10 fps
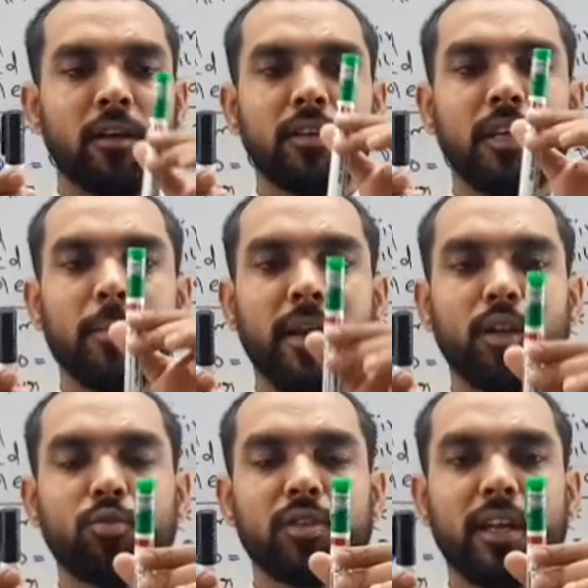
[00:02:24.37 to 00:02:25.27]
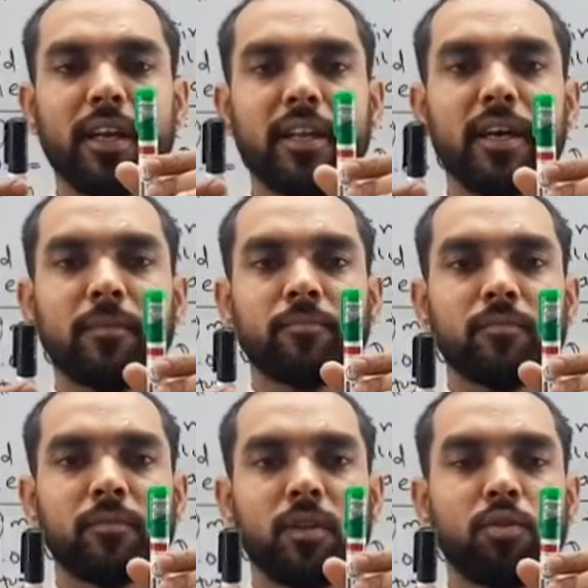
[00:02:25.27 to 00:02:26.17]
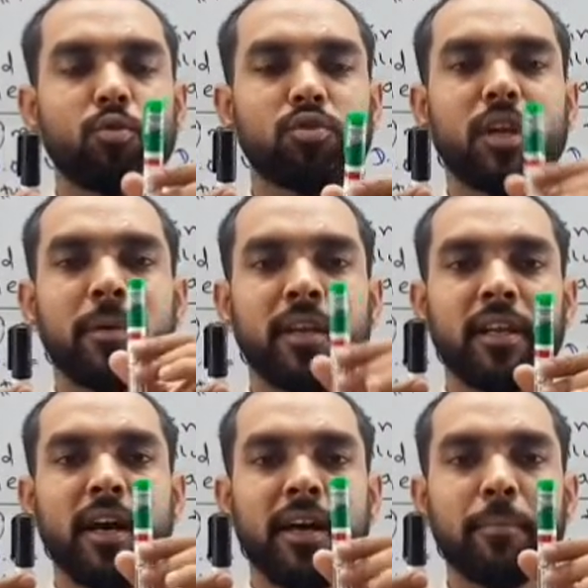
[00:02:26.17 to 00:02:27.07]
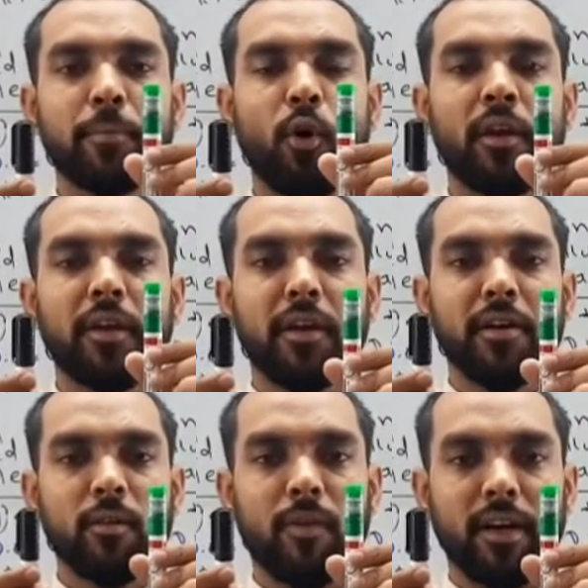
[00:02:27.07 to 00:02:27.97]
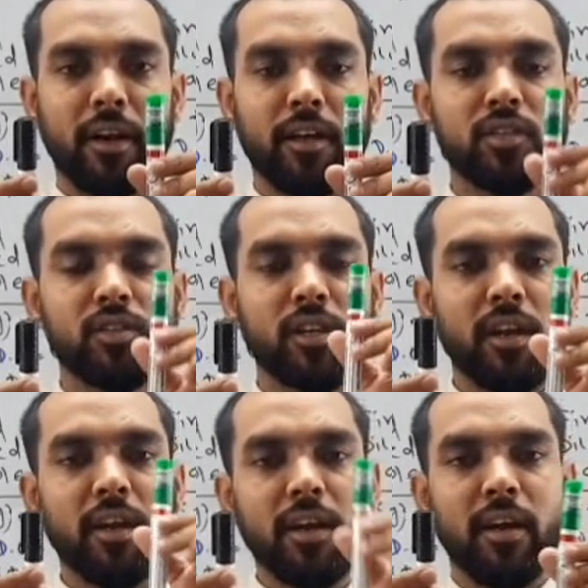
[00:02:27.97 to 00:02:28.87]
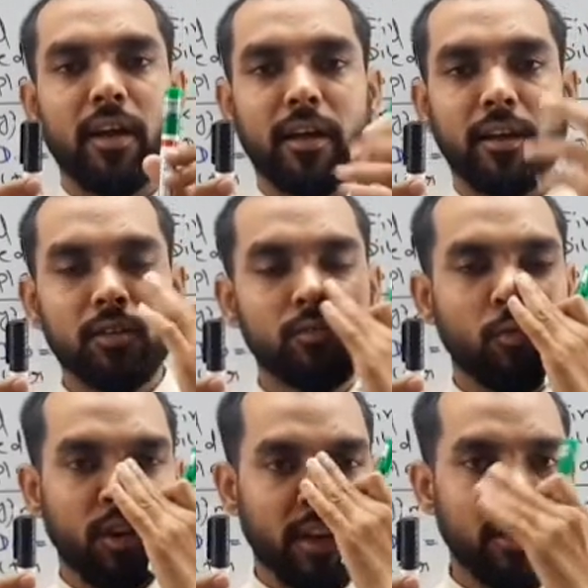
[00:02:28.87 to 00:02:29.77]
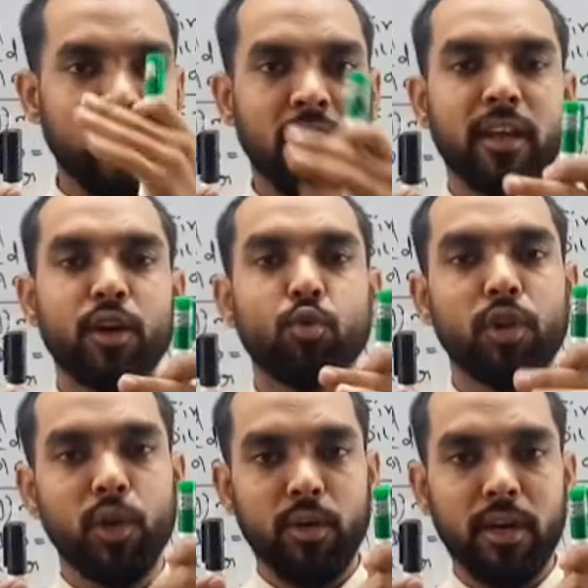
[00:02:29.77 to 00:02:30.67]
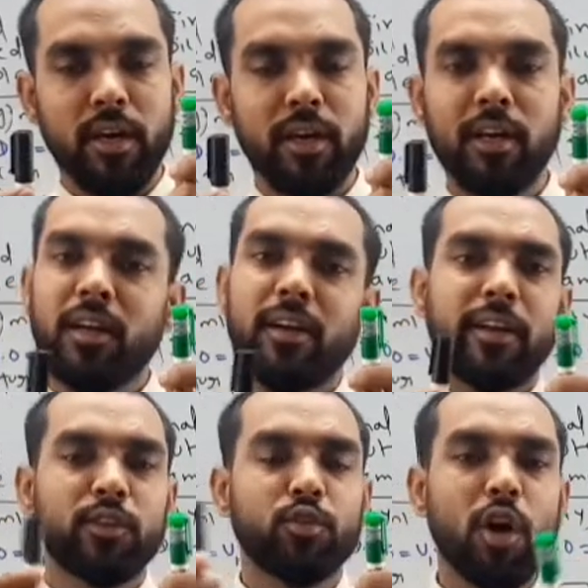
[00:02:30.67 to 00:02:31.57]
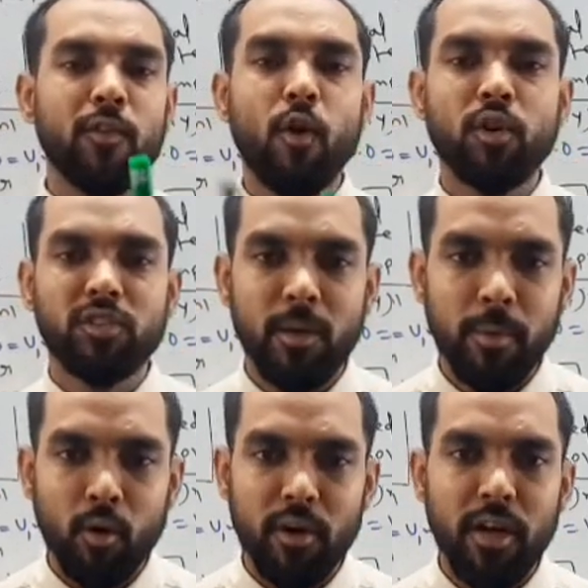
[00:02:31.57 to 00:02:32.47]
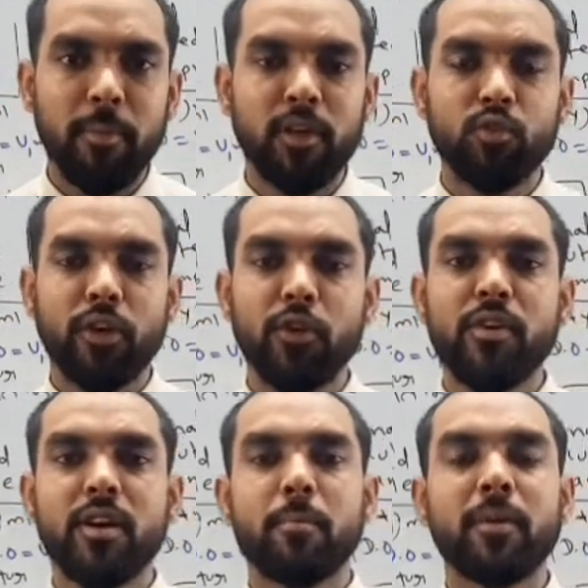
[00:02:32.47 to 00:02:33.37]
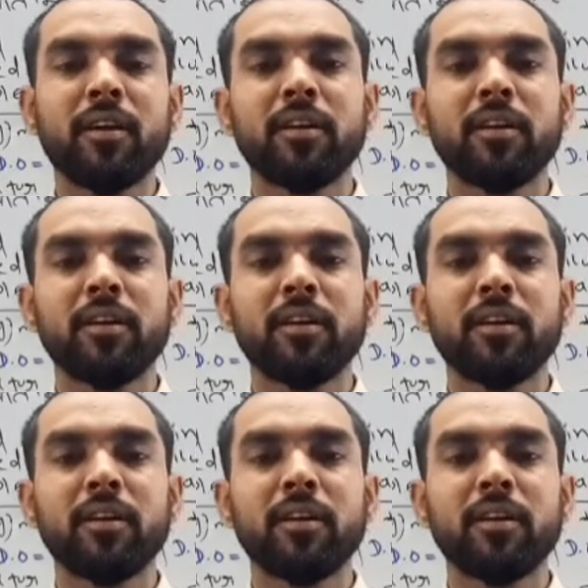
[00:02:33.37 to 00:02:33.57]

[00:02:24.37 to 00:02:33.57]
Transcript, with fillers: ये मैंने दूसरा क्या लिया दूसरा मैंने लिया है प्योर एरेटेड वाटर है इसके अंदर एयर है इस वाटर के अंदर एयर घुली हुई है डिजोल्व ऑक्सीजन अपन ऑलरेडी पड़ चुके हैं यूनिट नंबर